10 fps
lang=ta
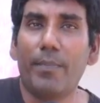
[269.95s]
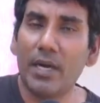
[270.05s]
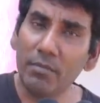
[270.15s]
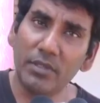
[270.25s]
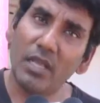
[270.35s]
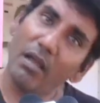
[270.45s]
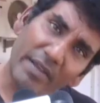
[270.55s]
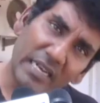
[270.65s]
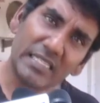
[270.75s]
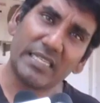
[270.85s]
படம் வந்து
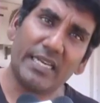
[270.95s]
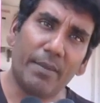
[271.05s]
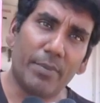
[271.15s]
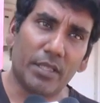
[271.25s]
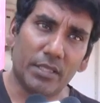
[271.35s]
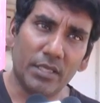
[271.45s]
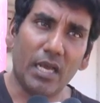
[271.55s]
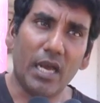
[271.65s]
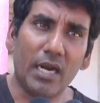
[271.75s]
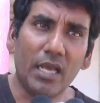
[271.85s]
அவேர்னஸ் கிரியேட் பண்ணுது
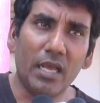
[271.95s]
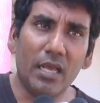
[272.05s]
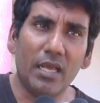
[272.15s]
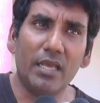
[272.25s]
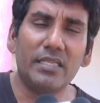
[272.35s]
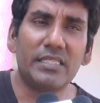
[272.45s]
ஆனால்